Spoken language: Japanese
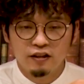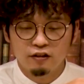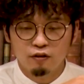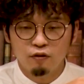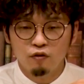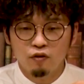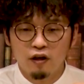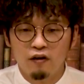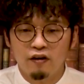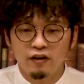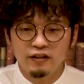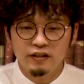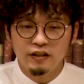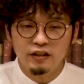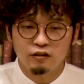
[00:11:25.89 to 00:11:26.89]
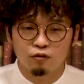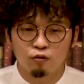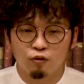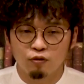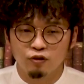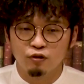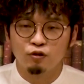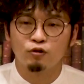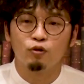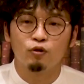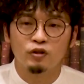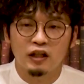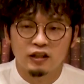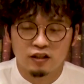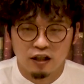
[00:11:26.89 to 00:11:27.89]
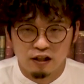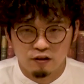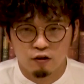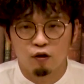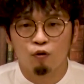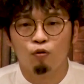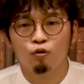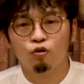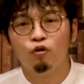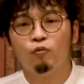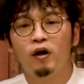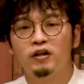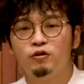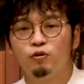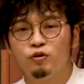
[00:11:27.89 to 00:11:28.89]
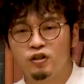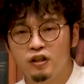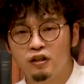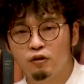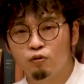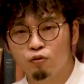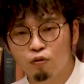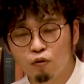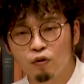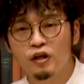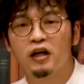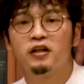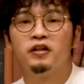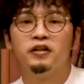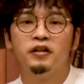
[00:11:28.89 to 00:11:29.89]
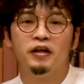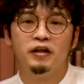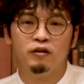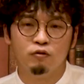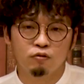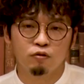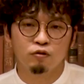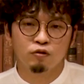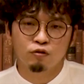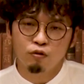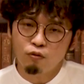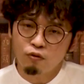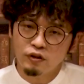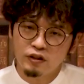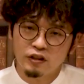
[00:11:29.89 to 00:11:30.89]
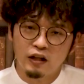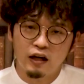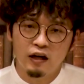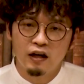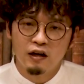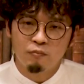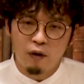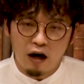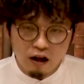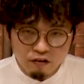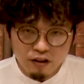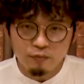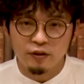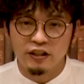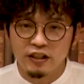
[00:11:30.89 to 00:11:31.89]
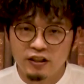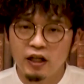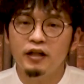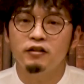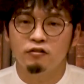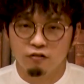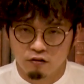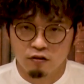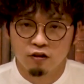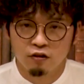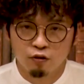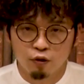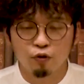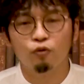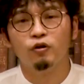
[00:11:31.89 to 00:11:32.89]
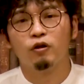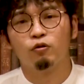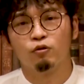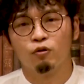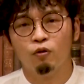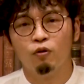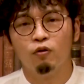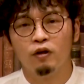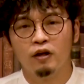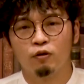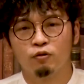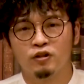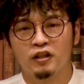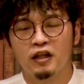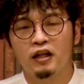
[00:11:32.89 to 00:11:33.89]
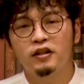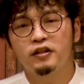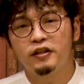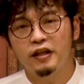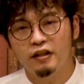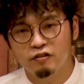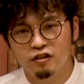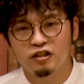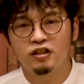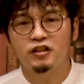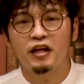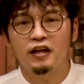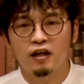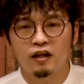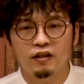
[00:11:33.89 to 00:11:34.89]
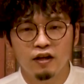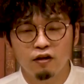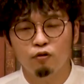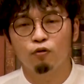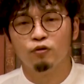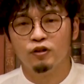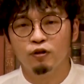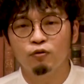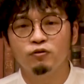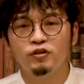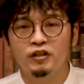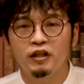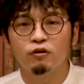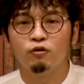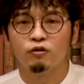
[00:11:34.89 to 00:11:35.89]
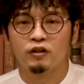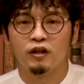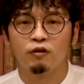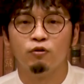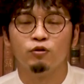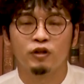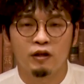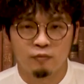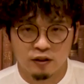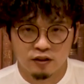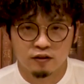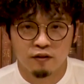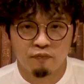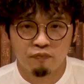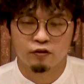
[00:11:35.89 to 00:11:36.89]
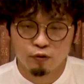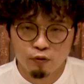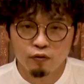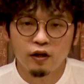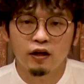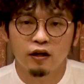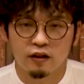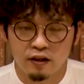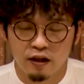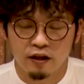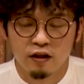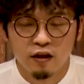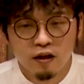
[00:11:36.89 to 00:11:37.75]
でその代わりにその輸送だったりとか合同埋葬地へというところをやっているという、そういった、ある意味リサイクルのようなことを、こちらやっている自治体が結構日本全国でございます。その中で